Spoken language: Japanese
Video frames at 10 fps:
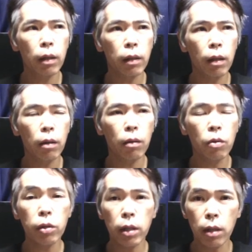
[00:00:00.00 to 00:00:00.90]
なんだ、
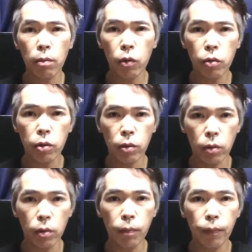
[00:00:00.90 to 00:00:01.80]
大笹牧
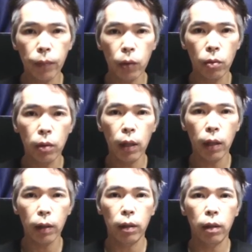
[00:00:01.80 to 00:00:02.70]
場の動
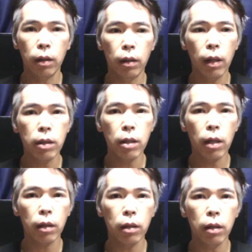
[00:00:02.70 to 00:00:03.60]
画、えー、なぜ
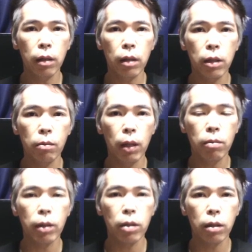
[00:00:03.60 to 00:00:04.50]
か消えてしま
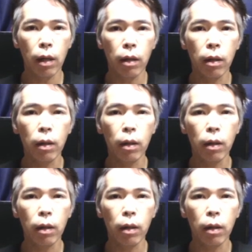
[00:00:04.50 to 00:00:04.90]
いました。